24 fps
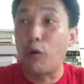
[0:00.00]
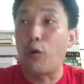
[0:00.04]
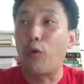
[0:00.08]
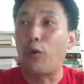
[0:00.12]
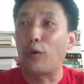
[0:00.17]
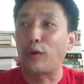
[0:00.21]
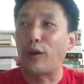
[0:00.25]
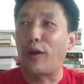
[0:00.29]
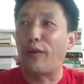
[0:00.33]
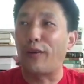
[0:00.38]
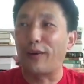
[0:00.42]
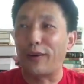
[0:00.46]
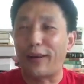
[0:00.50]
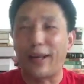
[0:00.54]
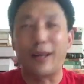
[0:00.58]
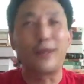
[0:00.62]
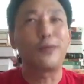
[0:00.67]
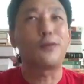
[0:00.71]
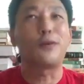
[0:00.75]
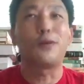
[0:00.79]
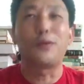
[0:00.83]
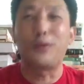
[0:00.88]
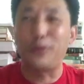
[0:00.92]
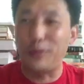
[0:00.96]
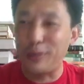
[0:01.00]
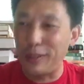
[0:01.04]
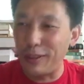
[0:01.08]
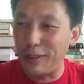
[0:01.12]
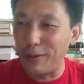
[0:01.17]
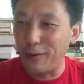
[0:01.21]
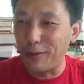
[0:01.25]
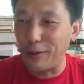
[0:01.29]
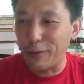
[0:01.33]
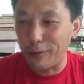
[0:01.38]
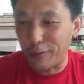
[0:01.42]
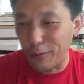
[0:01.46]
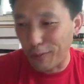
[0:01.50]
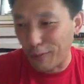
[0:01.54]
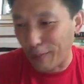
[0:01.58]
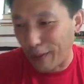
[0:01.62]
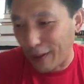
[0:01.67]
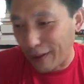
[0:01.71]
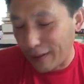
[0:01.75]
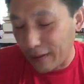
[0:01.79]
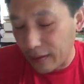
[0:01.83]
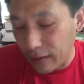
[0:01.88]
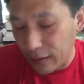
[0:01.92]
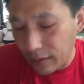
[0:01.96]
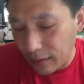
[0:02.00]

国护照，干脆去英国住吧。